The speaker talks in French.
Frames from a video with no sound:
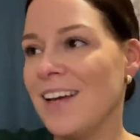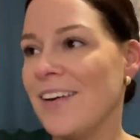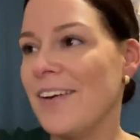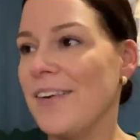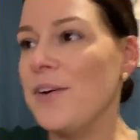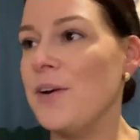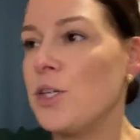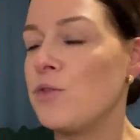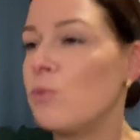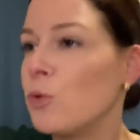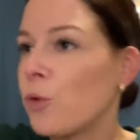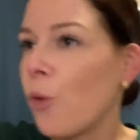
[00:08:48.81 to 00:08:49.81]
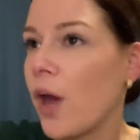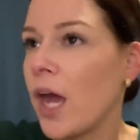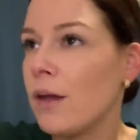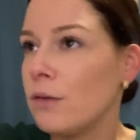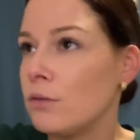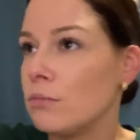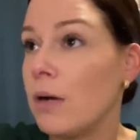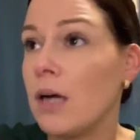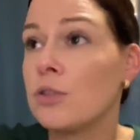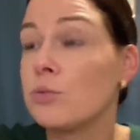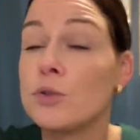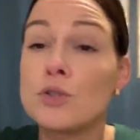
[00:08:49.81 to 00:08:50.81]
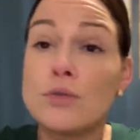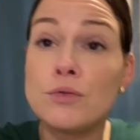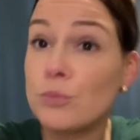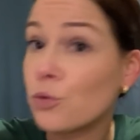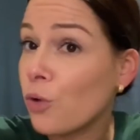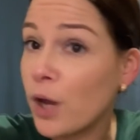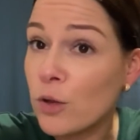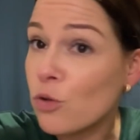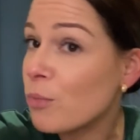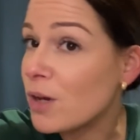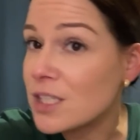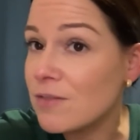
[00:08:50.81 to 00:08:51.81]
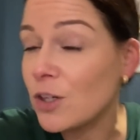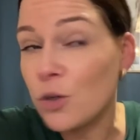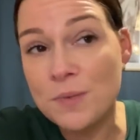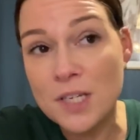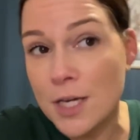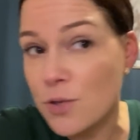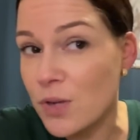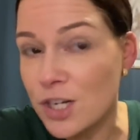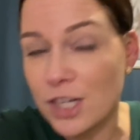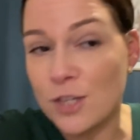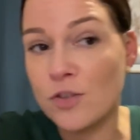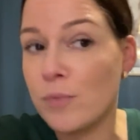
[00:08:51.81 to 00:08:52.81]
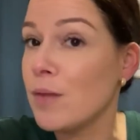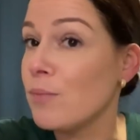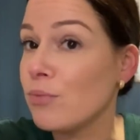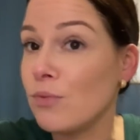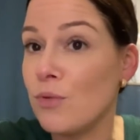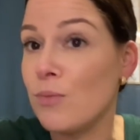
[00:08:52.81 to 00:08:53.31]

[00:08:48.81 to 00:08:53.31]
euh, et je vous montrerai, euh, bah, je pense que je vous montrerai demain, ça va être le petit rituel chaque semaine pour le